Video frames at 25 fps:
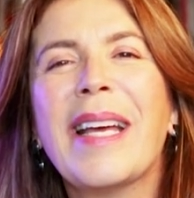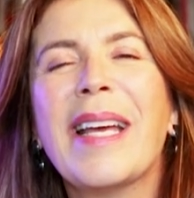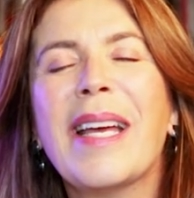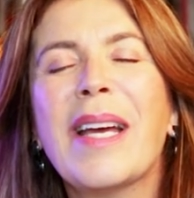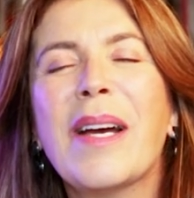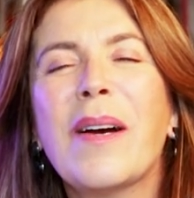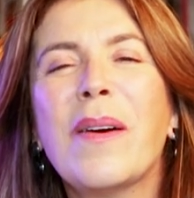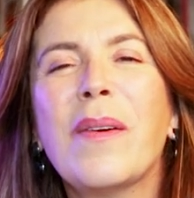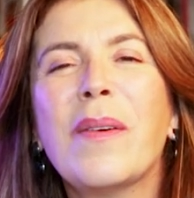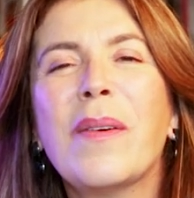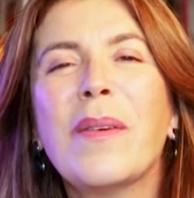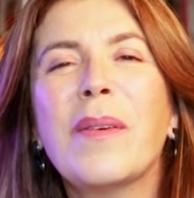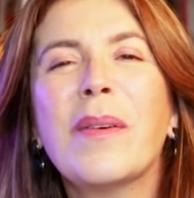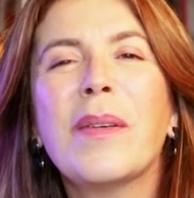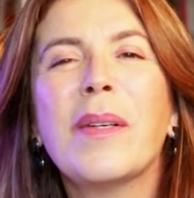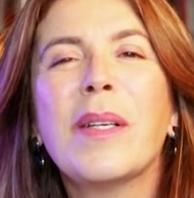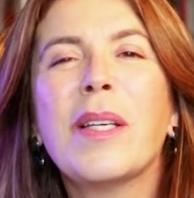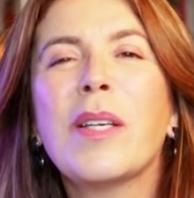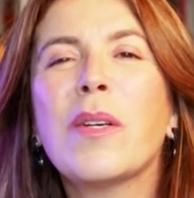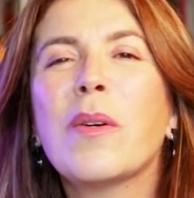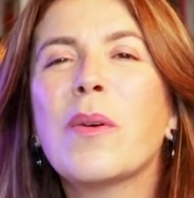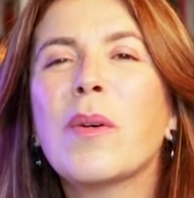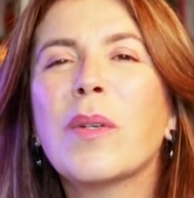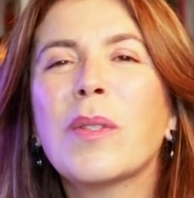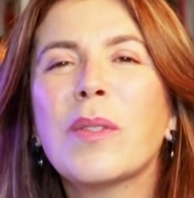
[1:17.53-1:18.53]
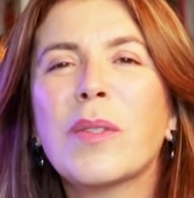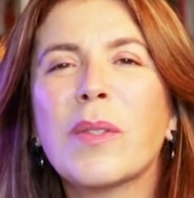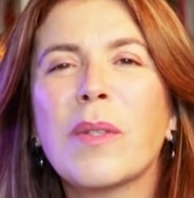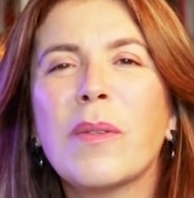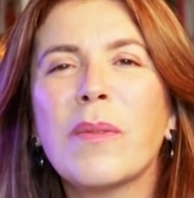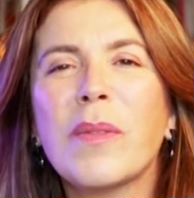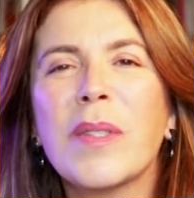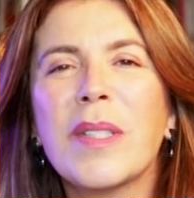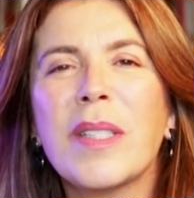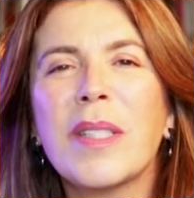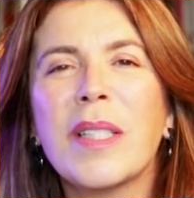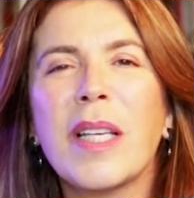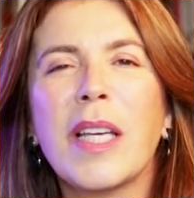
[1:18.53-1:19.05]
Eu encontro com
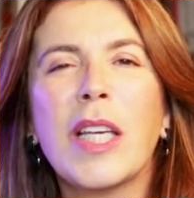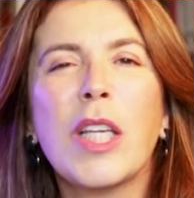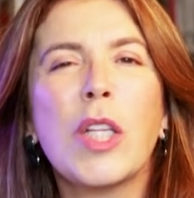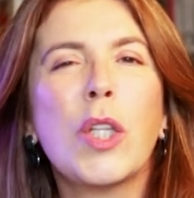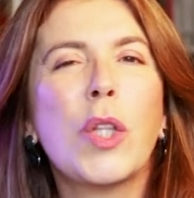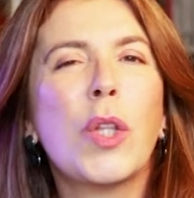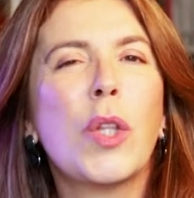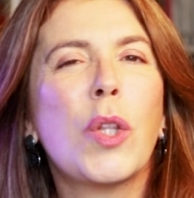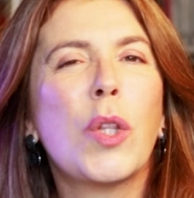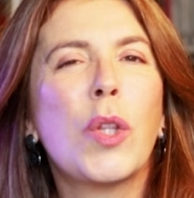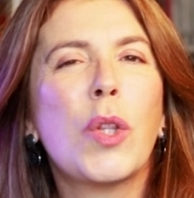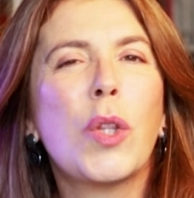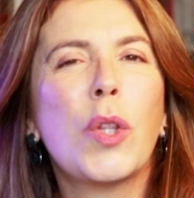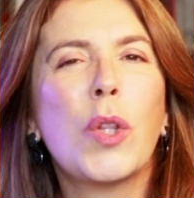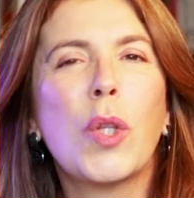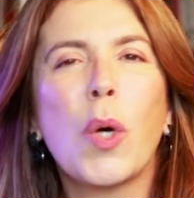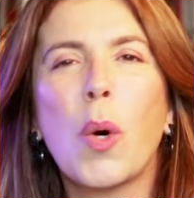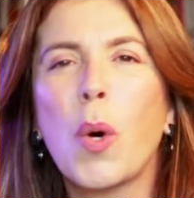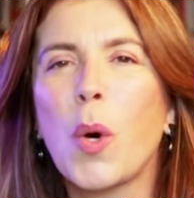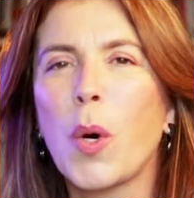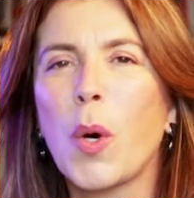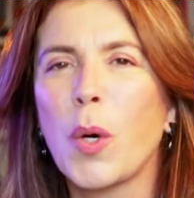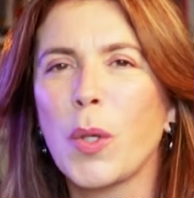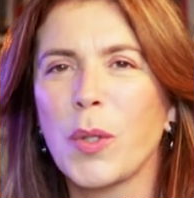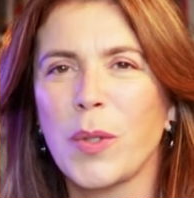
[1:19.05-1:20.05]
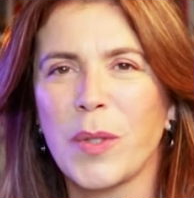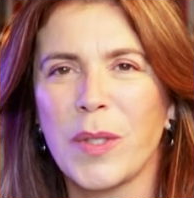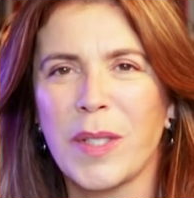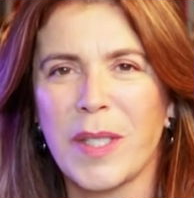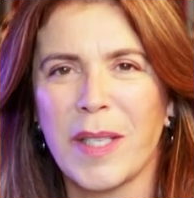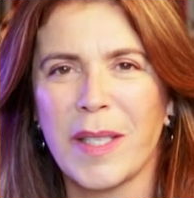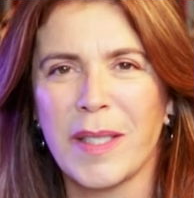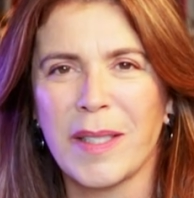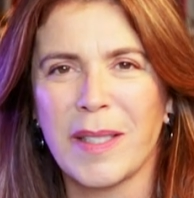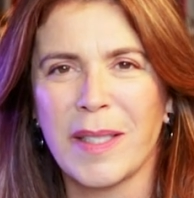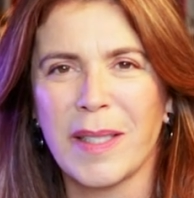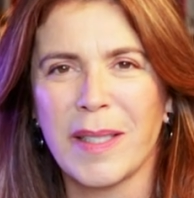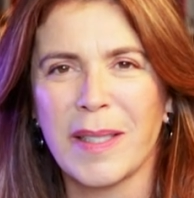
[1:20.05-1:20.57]
você em todas
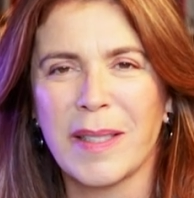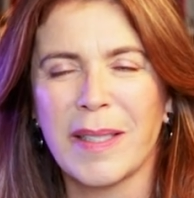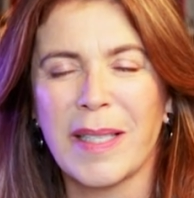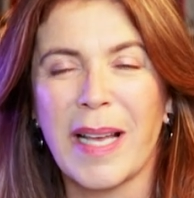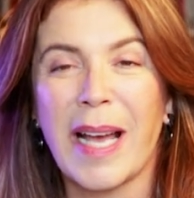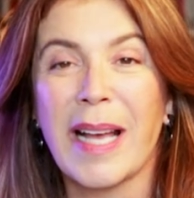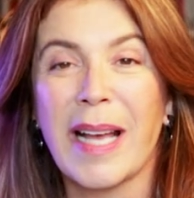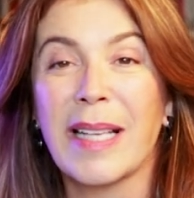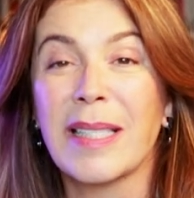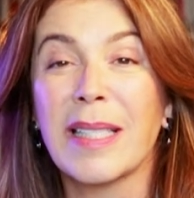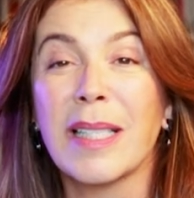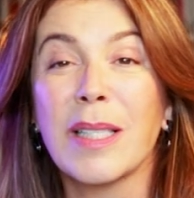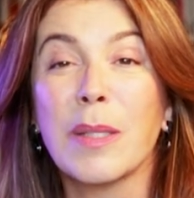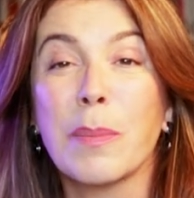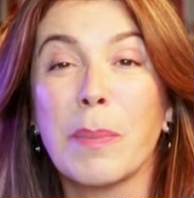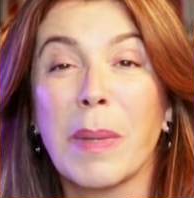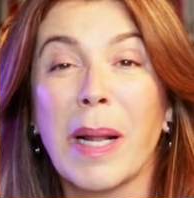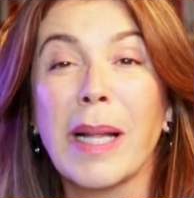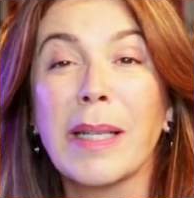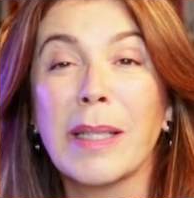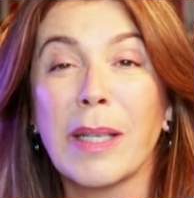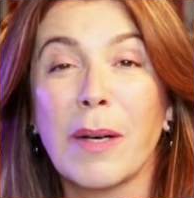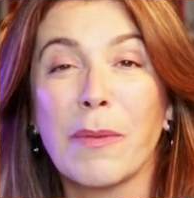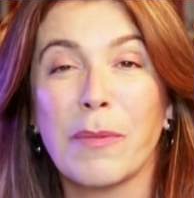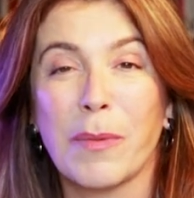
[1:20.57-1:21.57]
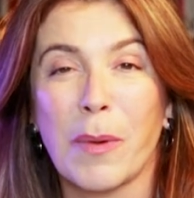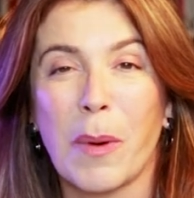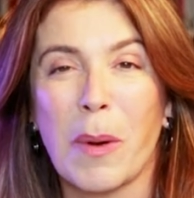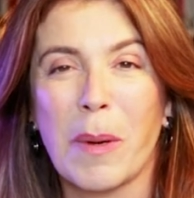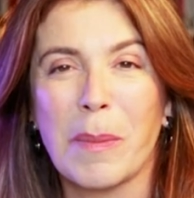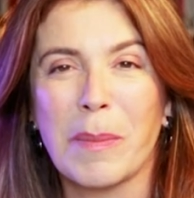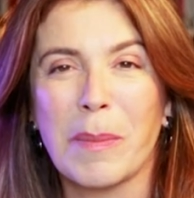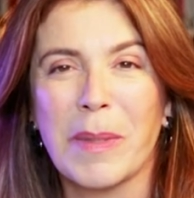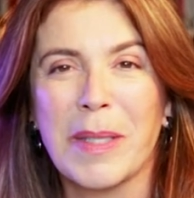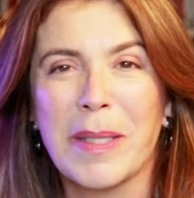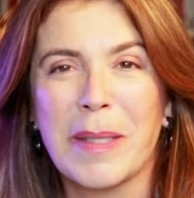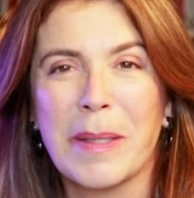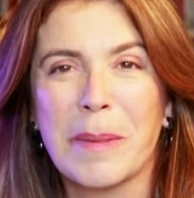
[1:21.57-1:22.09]
essas
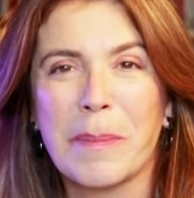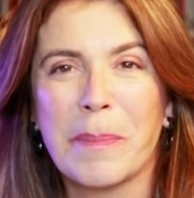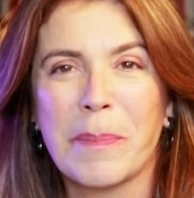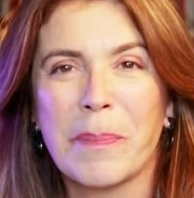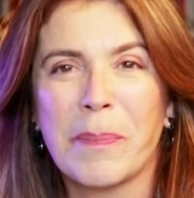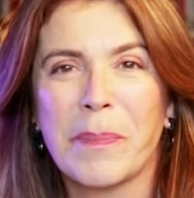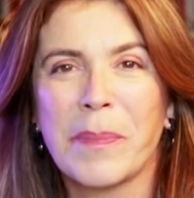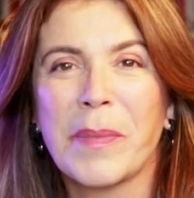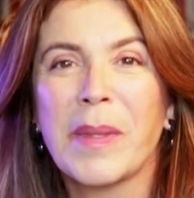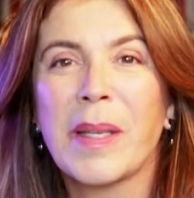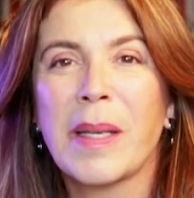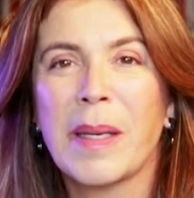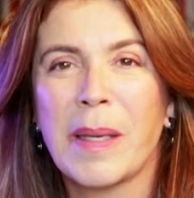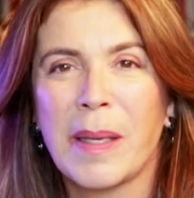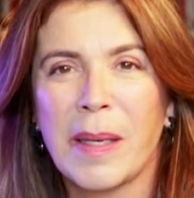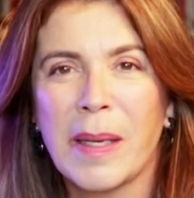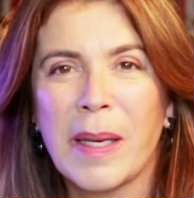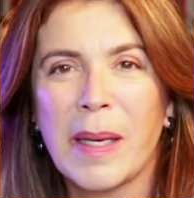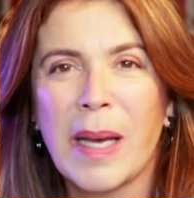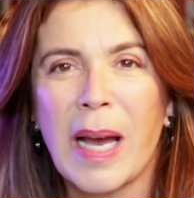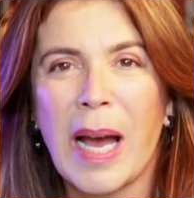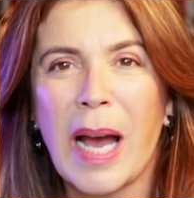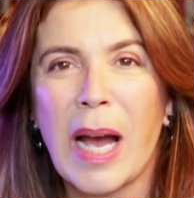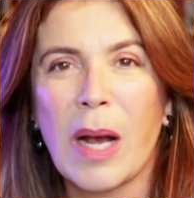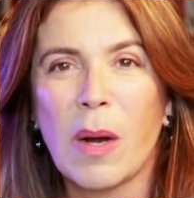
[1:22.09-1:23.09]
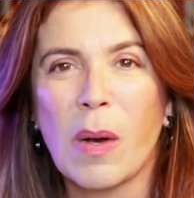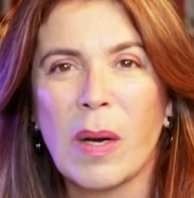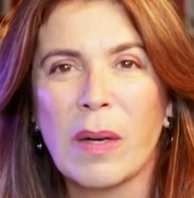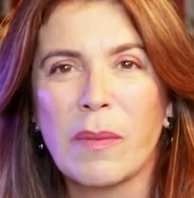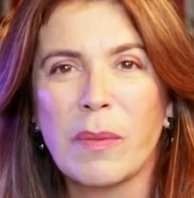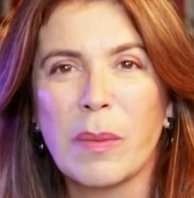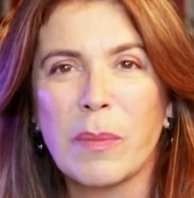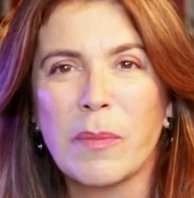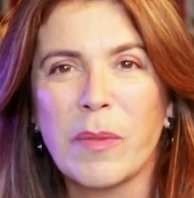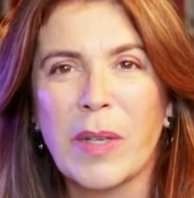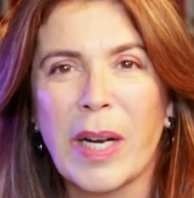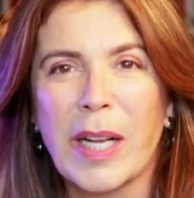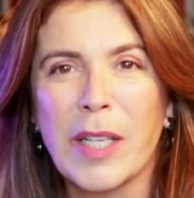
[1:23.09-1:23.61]
plataformas. Agora
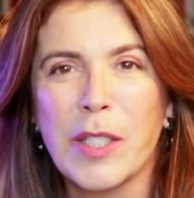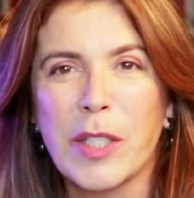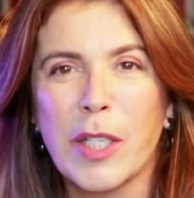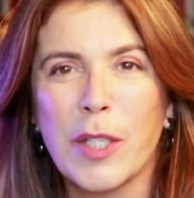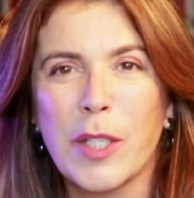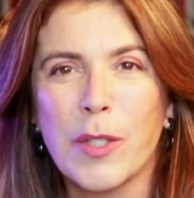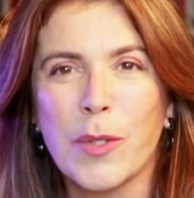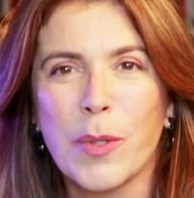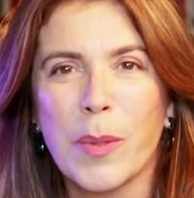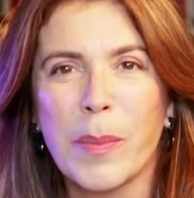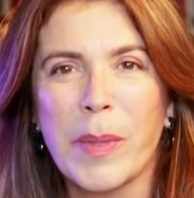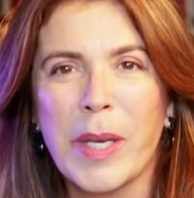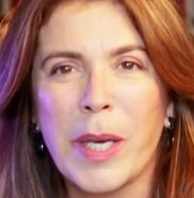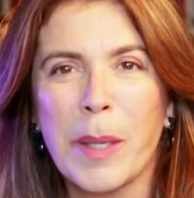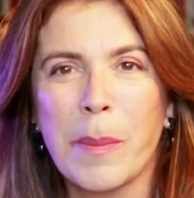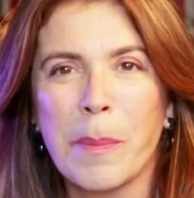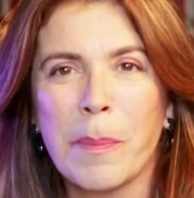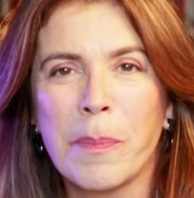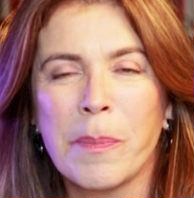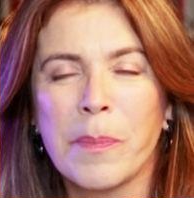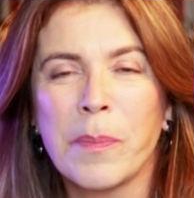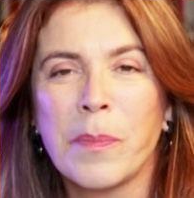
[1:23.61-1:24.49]
vamos falar de Aizomê?